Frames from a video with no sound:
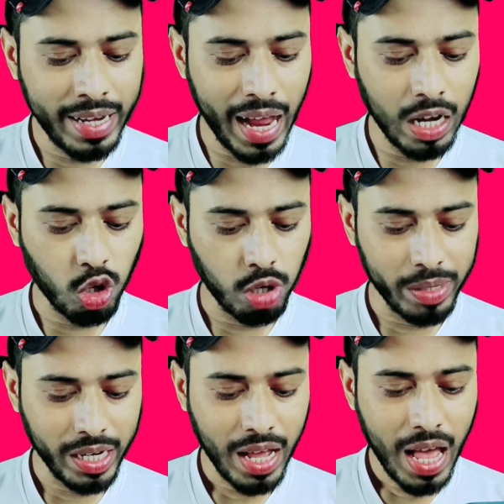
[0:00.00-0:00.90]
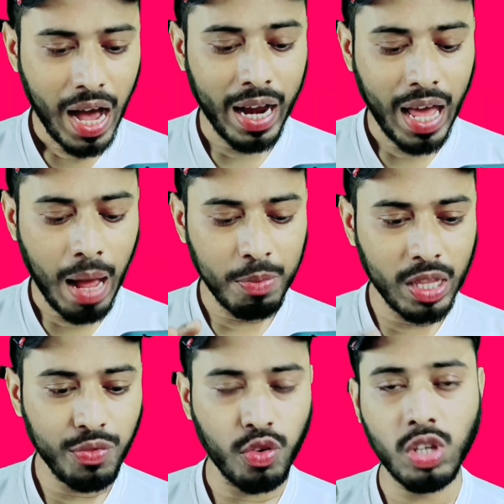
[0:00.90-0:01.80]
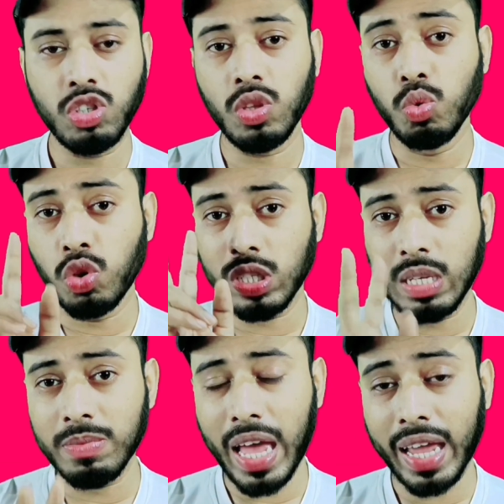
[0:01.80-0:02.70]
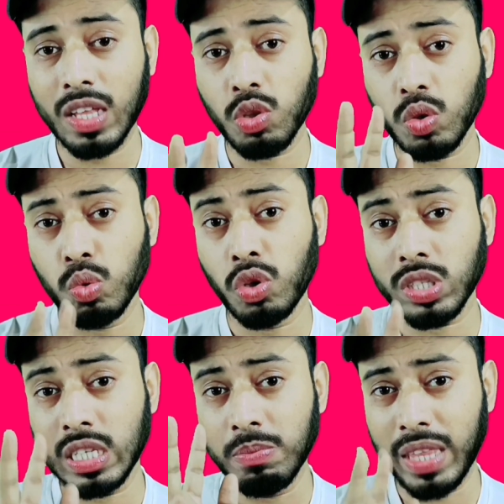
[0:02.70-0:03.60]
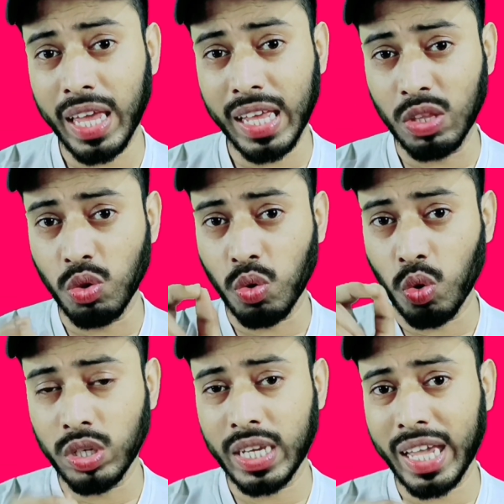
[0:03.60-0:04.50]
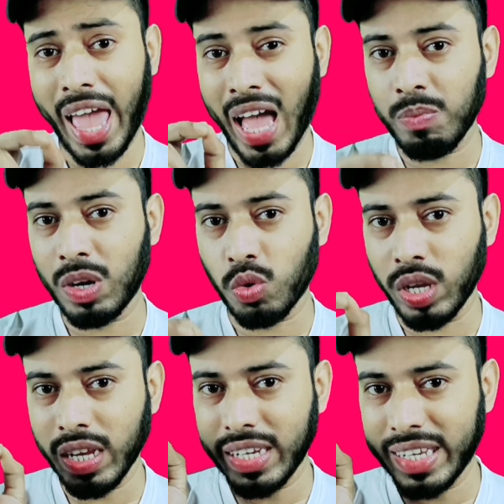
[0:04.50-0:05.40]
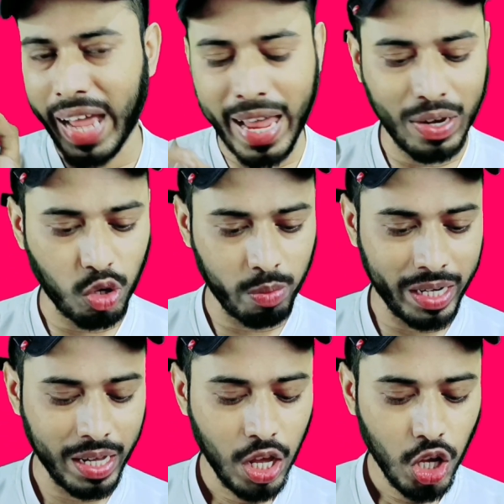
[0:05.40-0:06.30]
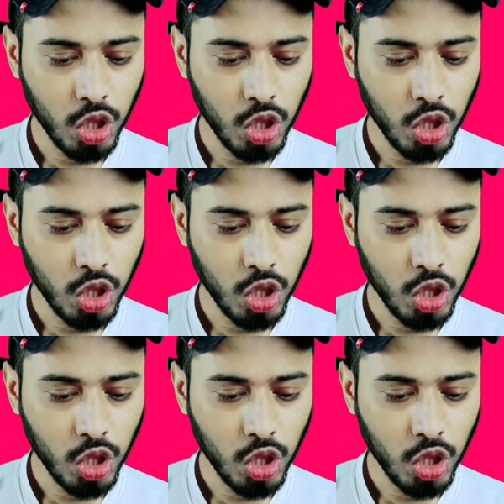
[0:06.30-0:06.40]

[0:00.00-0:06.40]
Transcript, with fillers: ডায়াল করবেন আর আপনাদের ফোনে যদি দুটো সিম থাকে তো দুটো সিম থেকে কিন্তু কোডটিকে একবার করে ডায়াল করবেন